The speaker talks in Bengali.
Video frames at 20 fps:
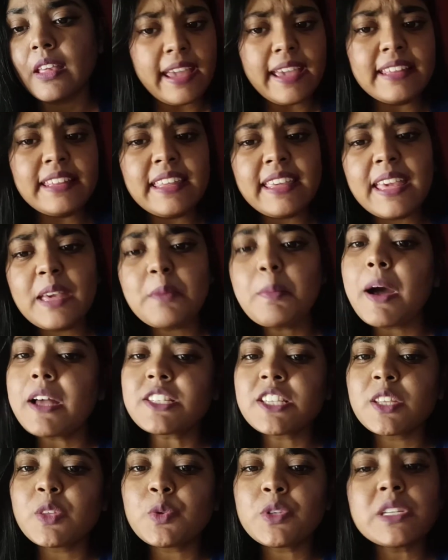এদিকে
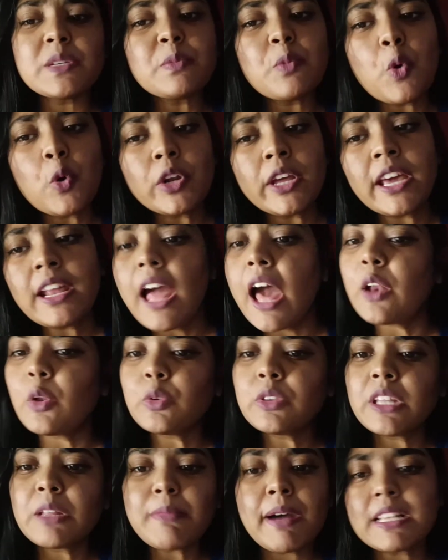বাচ্চা দুটি মনের
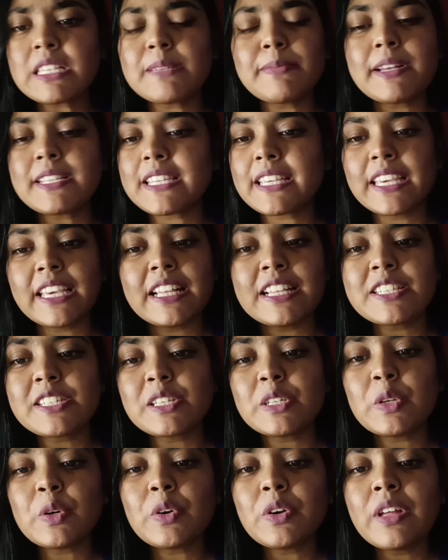আনন্দে মাঝে মাঝে
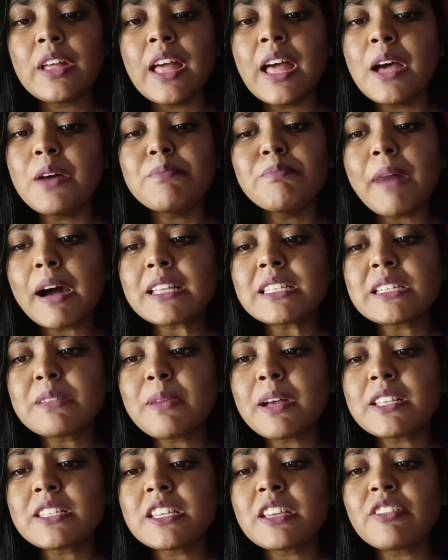খেলছিল মাঝে
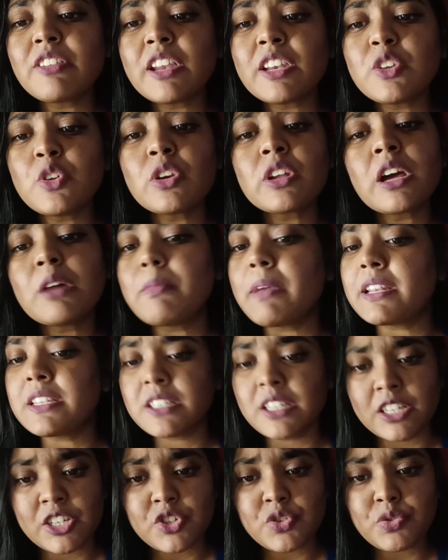মাঝে রেডিওর
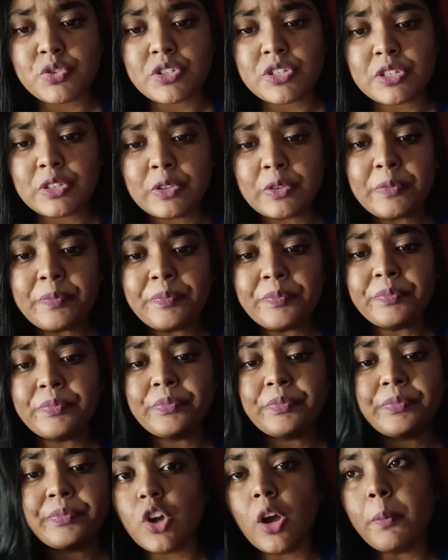কমেন্টারি শুনছিল
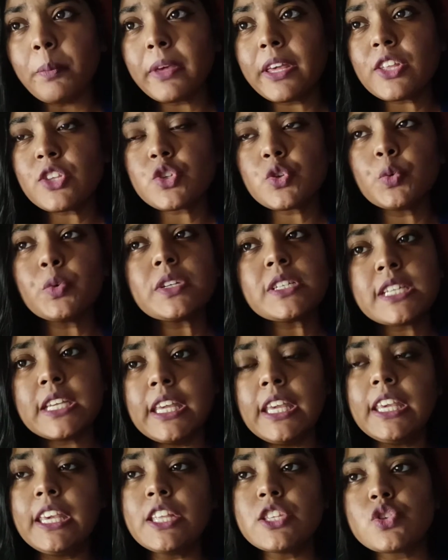সব কিছু
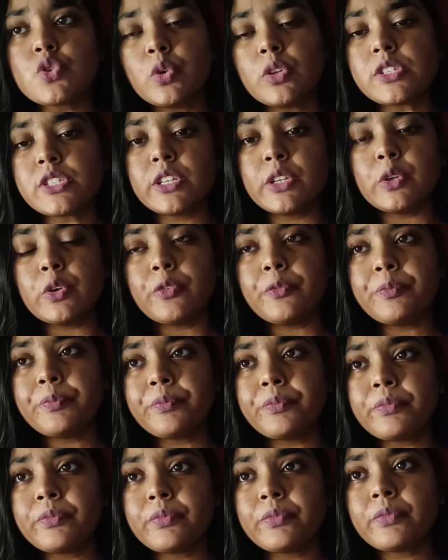ঠিকই চলছিল
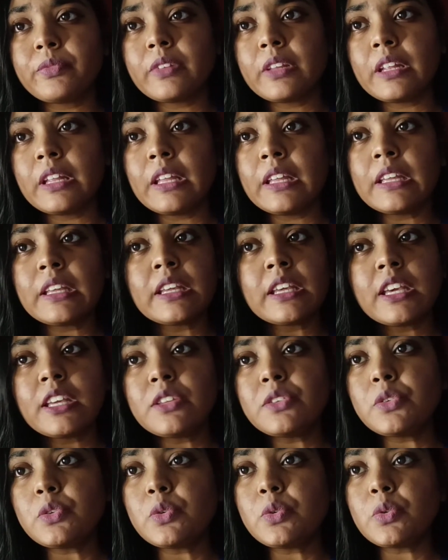
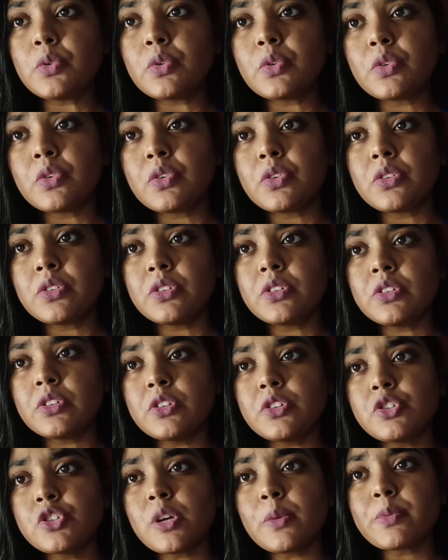কিন্তু
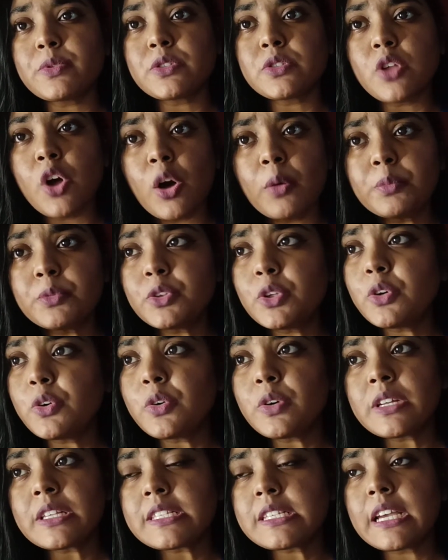সব স্তব্ধ
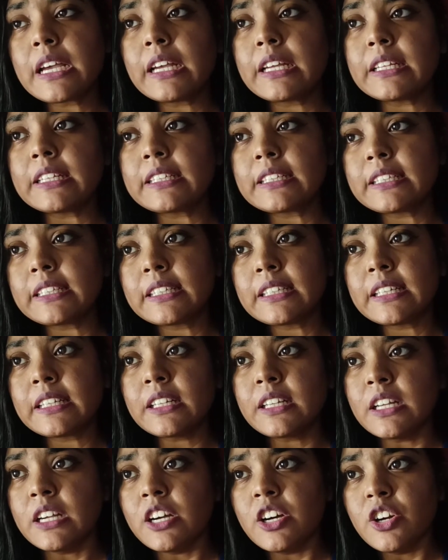হয়ে যায়
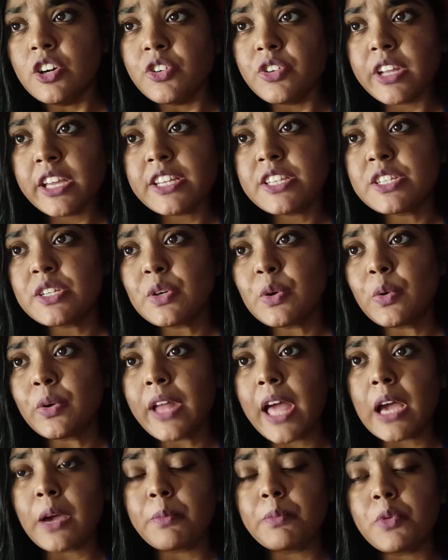রেডিওর
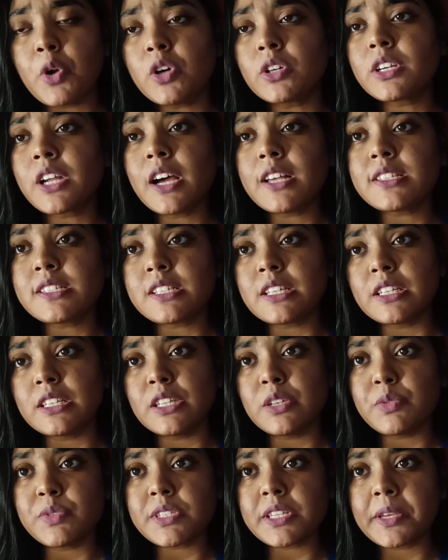এক ব্রডকাস্টিং
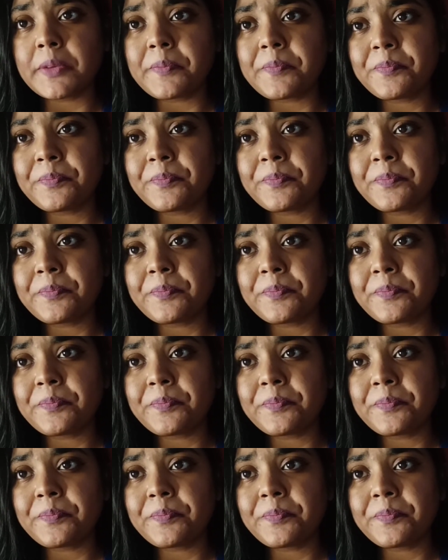নিউজে